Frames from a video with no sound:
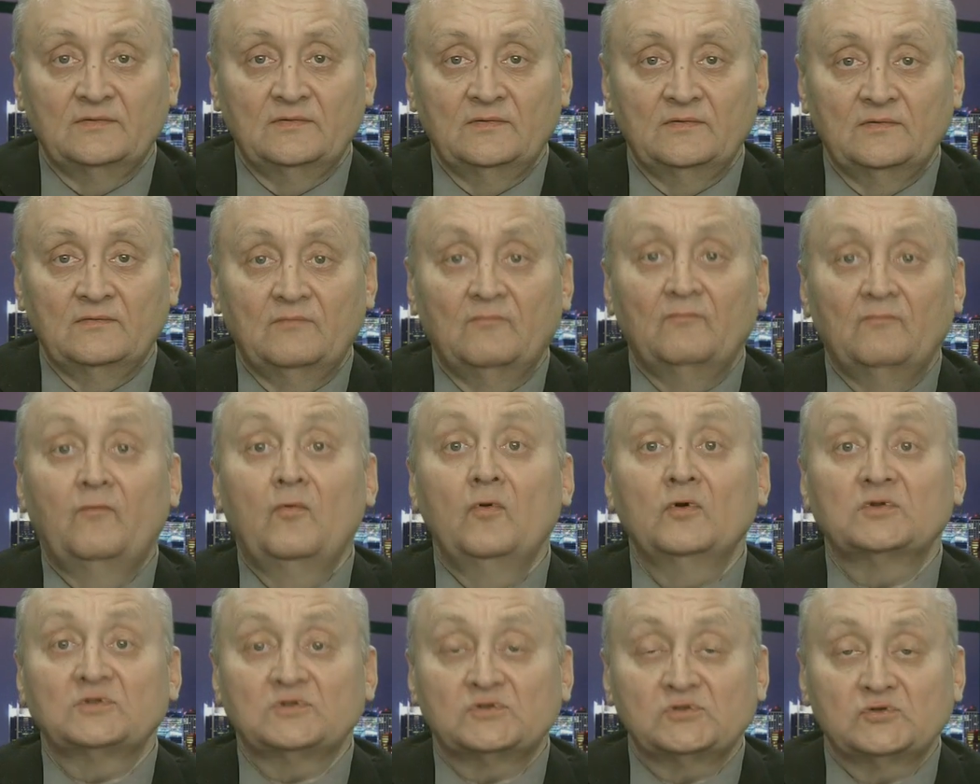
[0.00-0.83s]

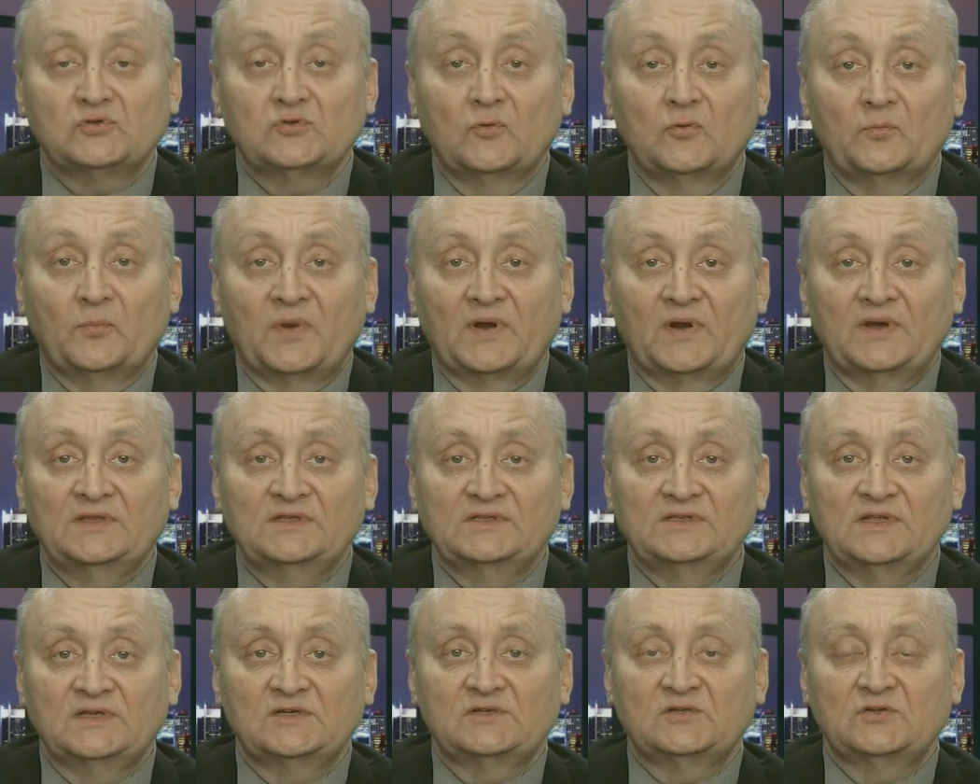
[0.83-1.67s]
Вот что
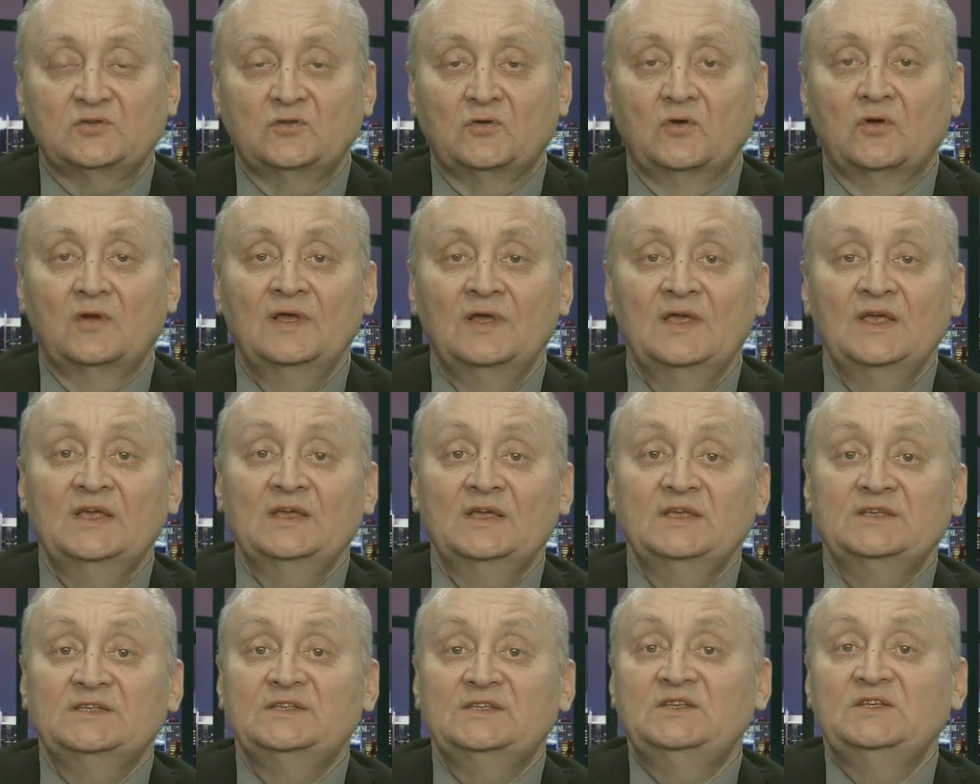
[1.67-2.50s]
произошло.
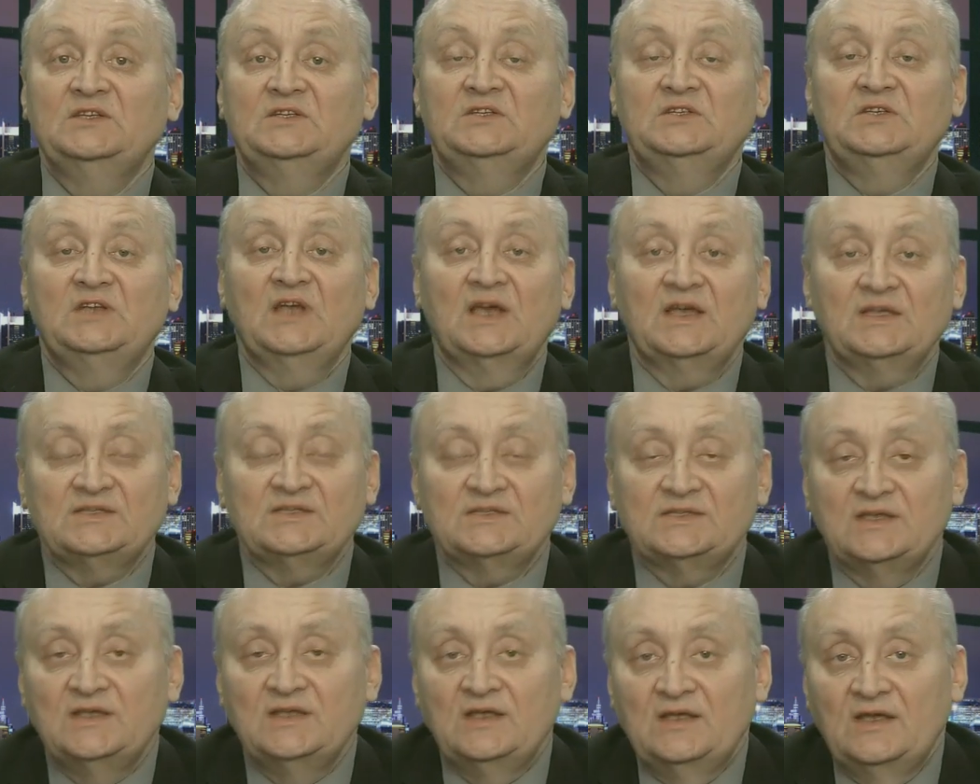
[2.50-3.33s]

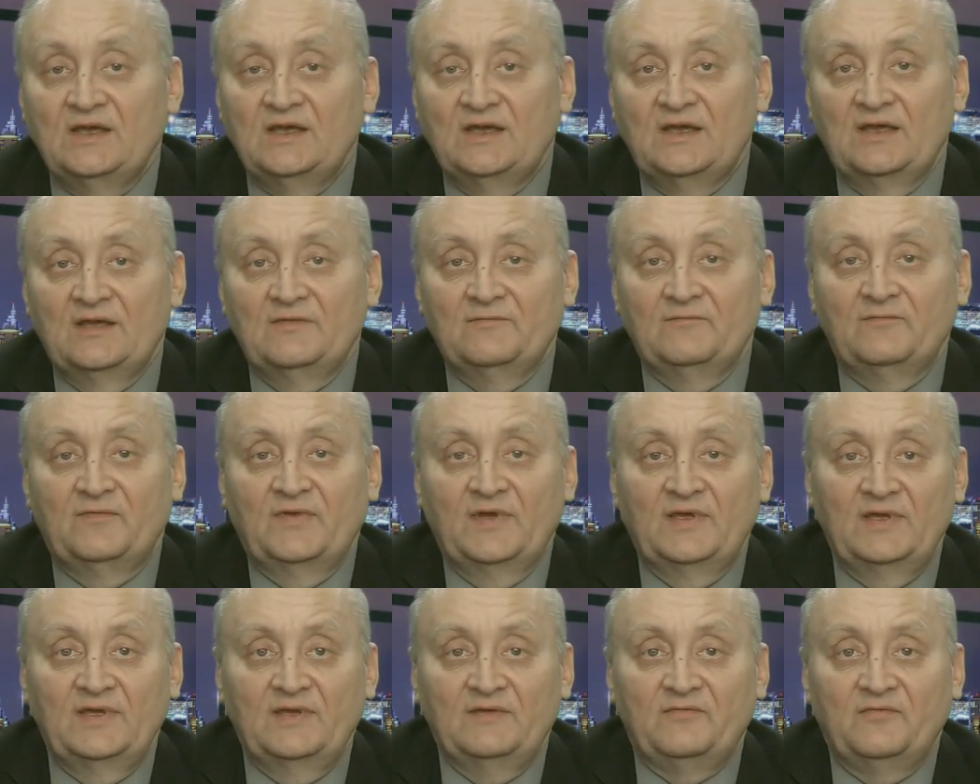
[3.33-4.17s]
Сейчас
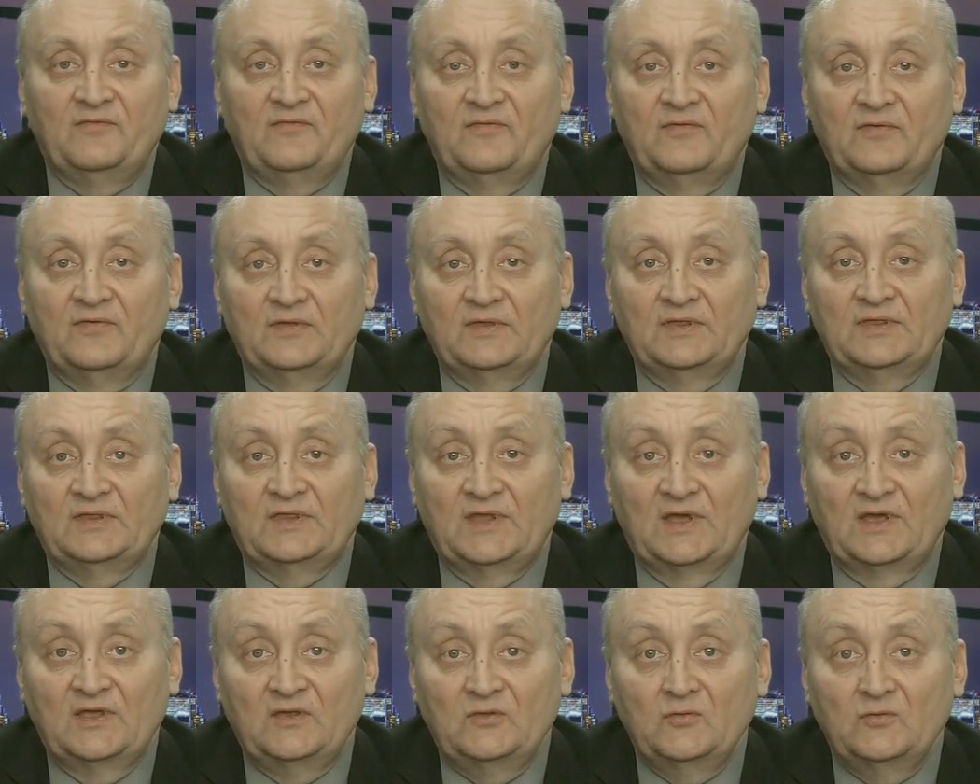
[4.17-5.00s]
МВФ
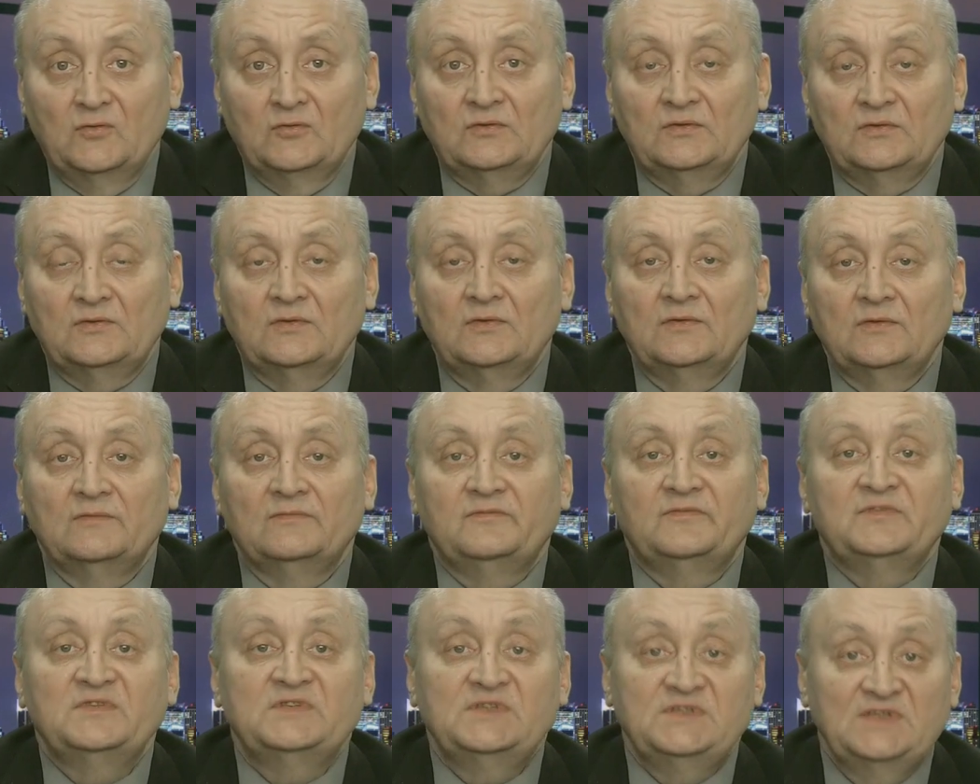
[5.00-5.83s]
дает
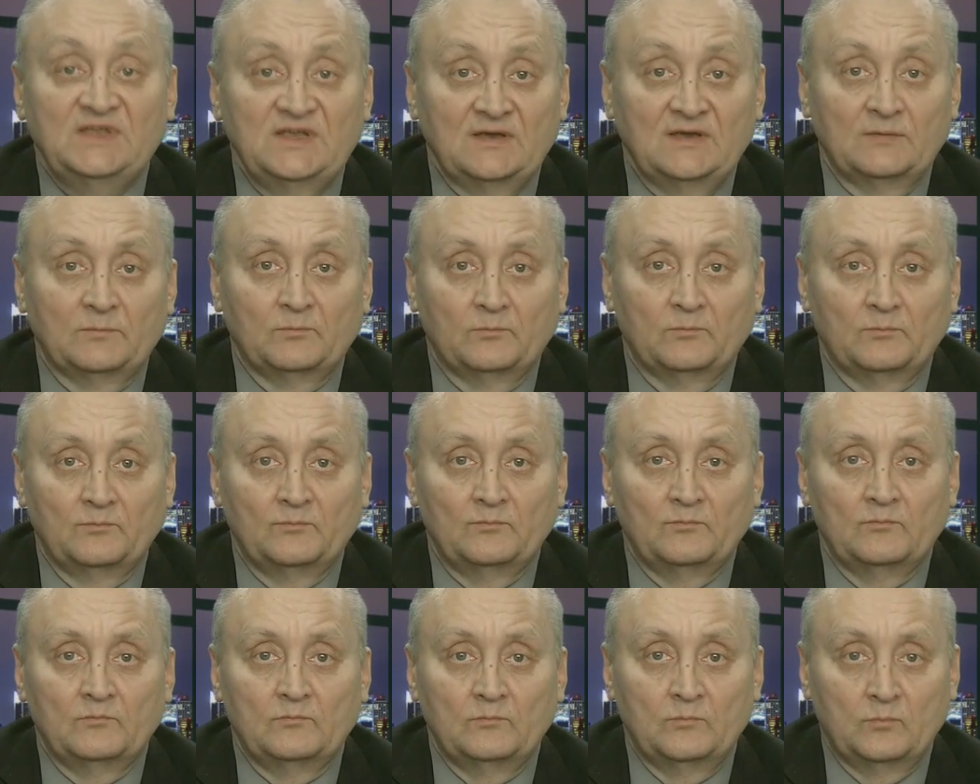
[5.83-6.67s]
всем
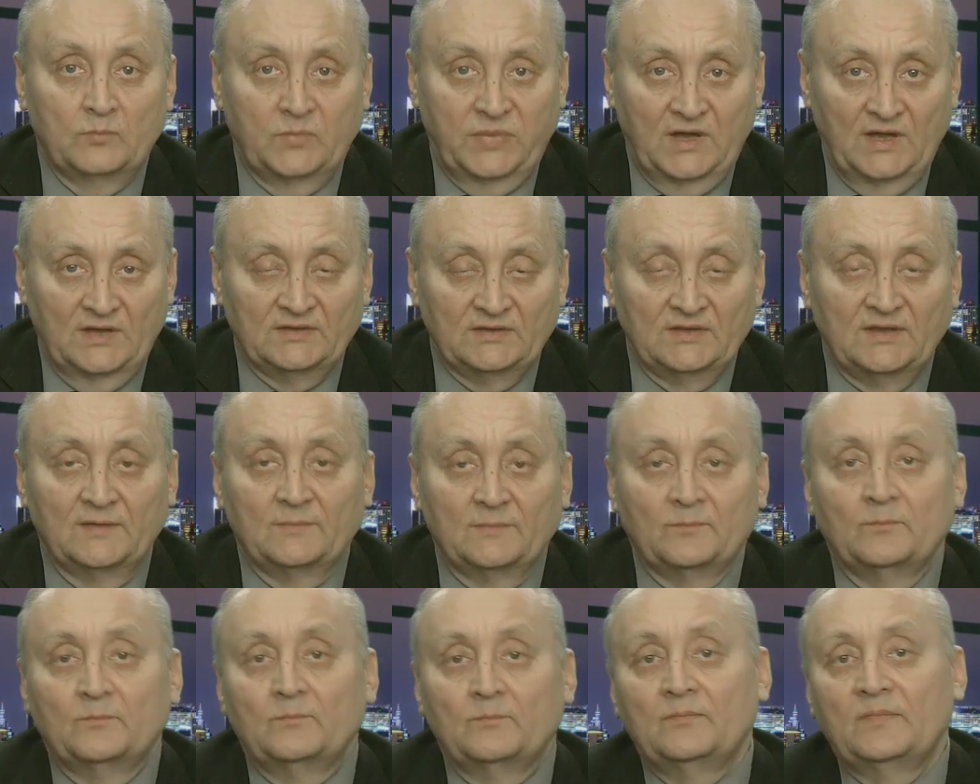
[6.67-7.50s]

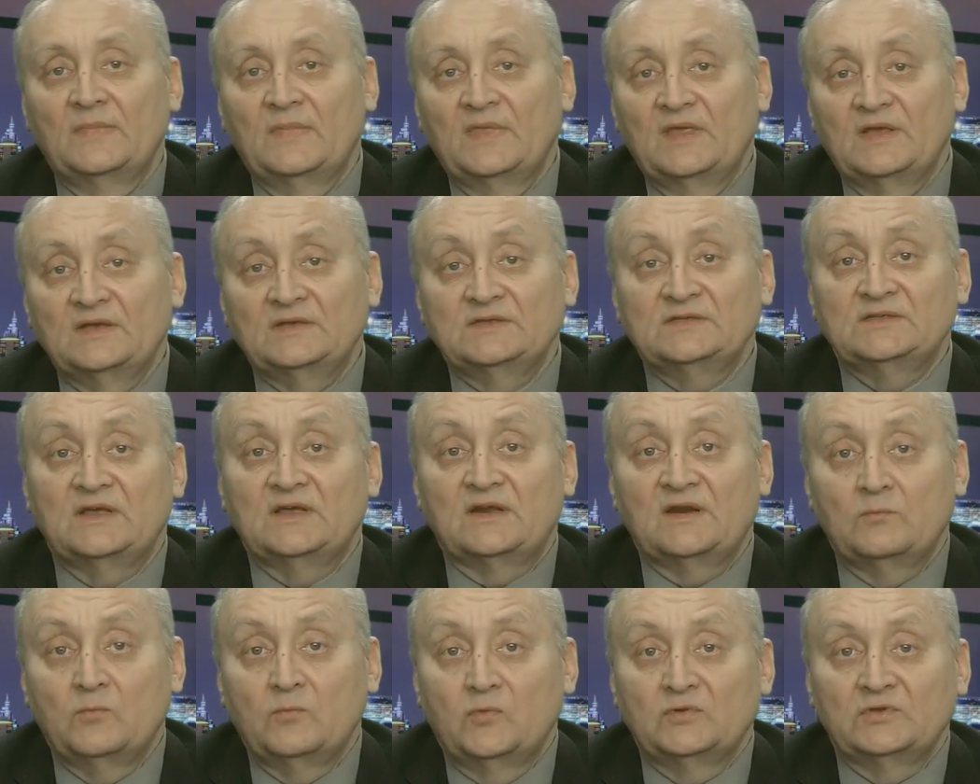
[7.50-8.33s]
банкам
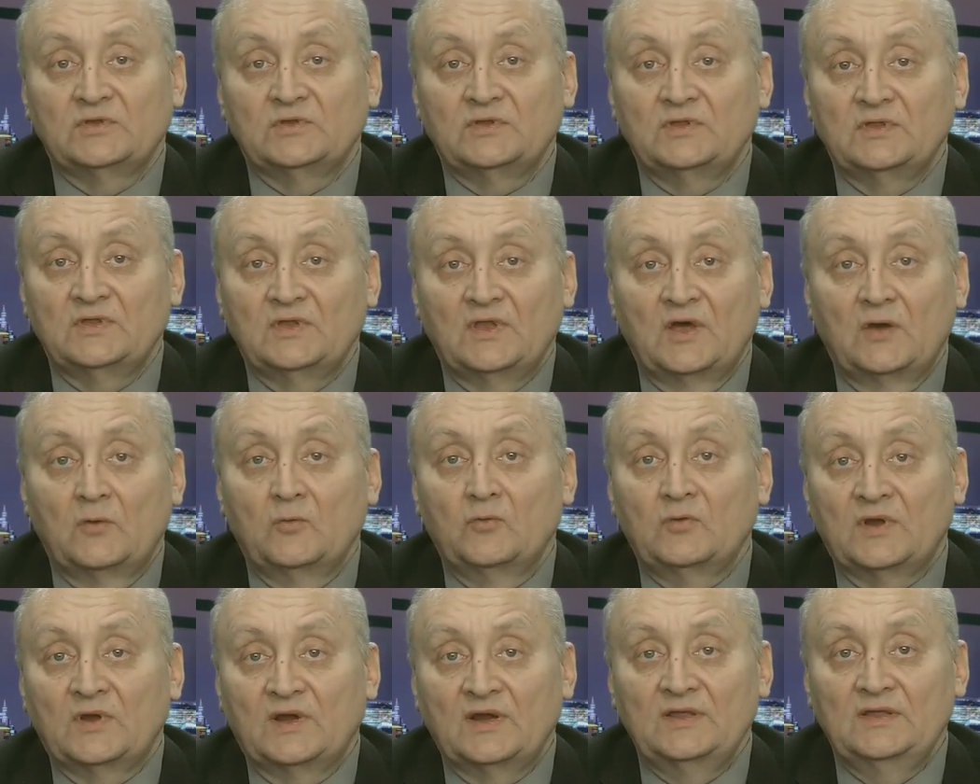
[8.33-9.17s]
заработать на
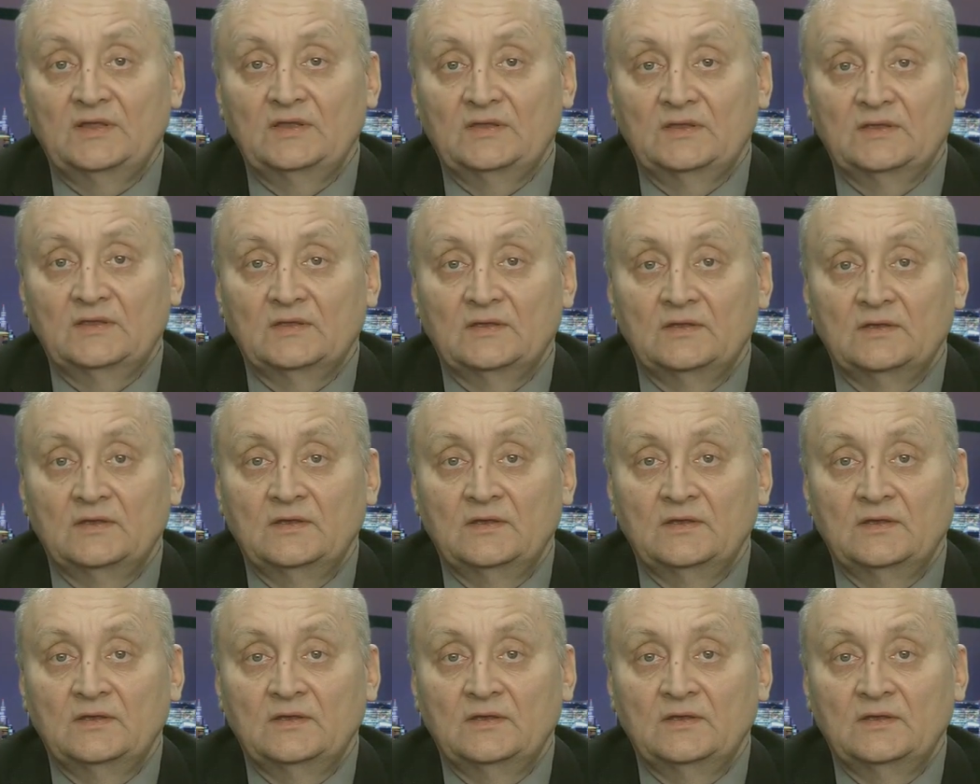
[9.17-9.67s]
Украине.